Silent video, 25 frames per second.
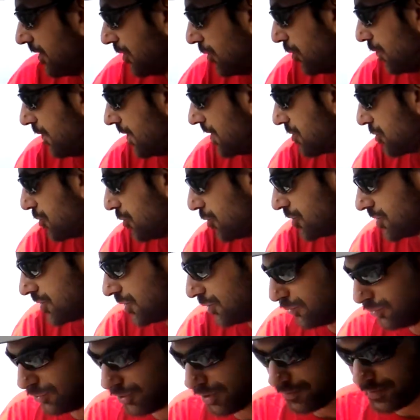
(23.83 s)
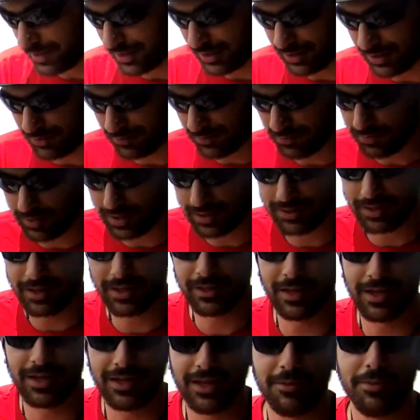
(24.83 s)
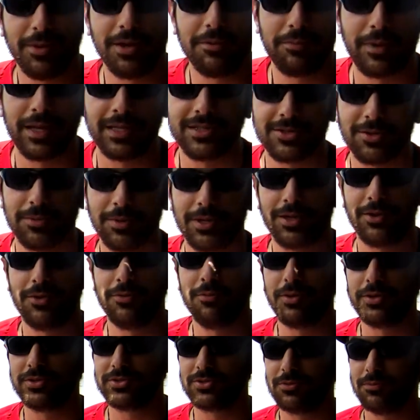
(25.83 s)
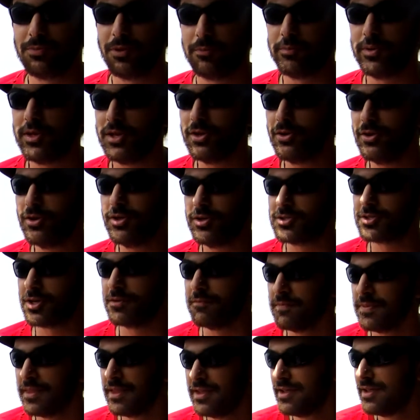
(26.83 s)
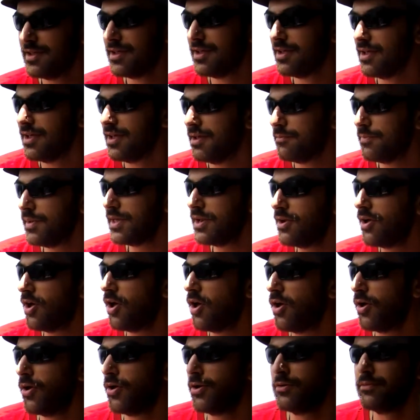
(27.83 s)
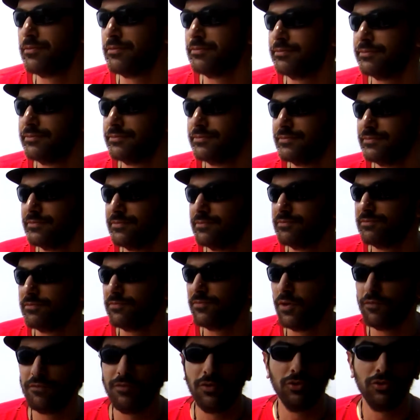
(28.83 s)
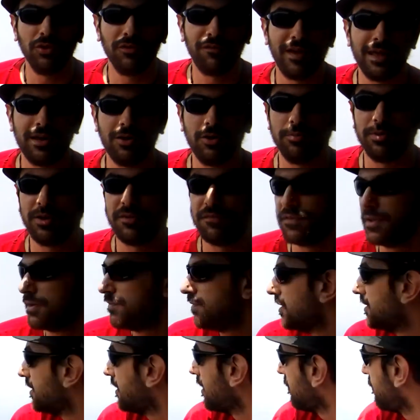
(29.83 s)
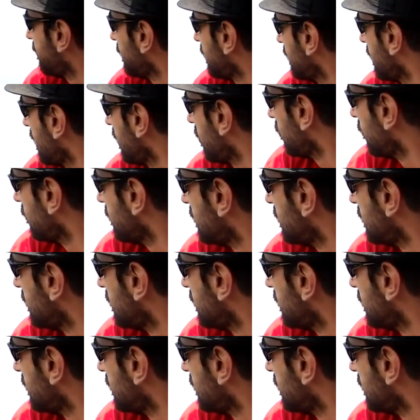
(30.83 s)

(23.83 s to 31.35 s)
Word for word: dove sono seduto mi, mi prenderete anche per pazzo perché è un posto un po' pericoloso, però mm, ho voluto farlo per farvi vedere perché non mi